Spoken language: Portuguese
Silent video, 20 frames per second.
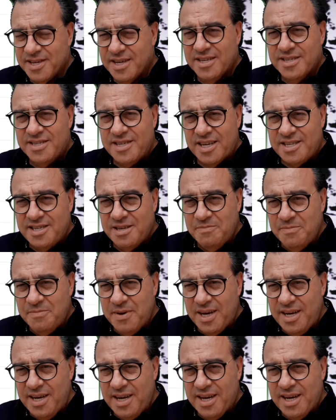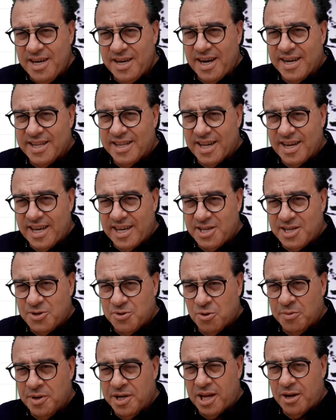7 e meia,
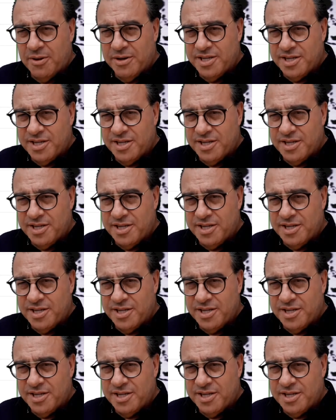Atlético Mineiro e